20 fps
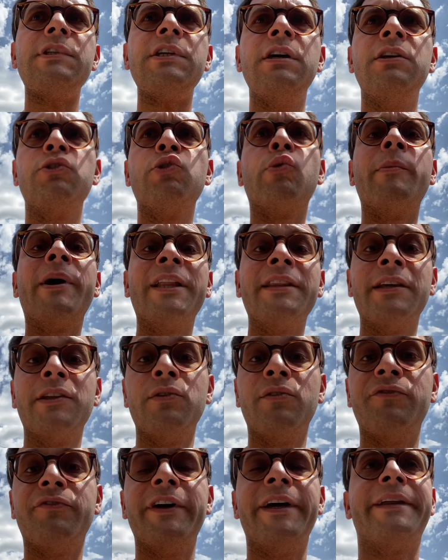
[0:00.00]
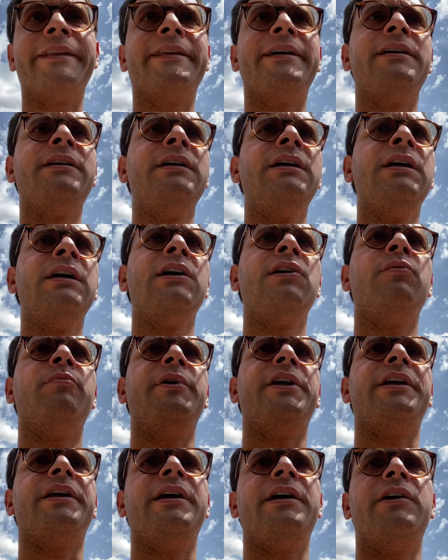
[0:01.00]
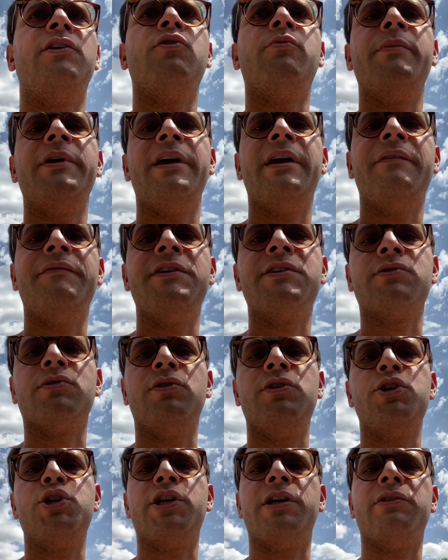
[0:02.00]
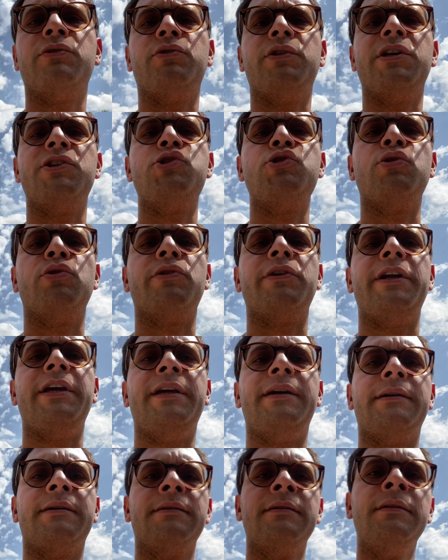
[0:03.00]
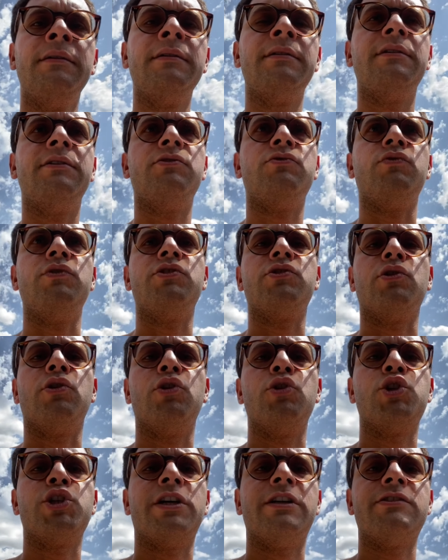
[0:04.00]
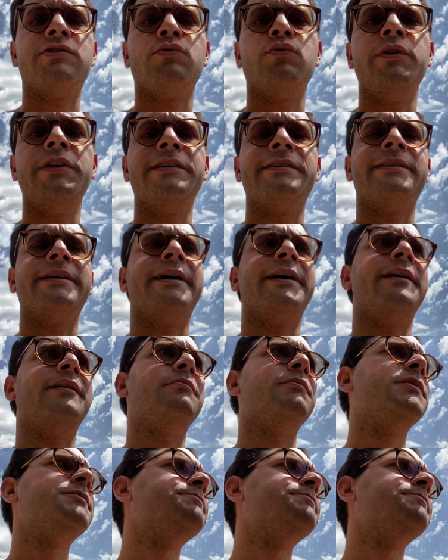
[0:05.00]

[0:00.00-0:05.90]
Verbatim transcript: domanda ed offerta, perché come vi sto dicendo da giorni sui social, su Instagram,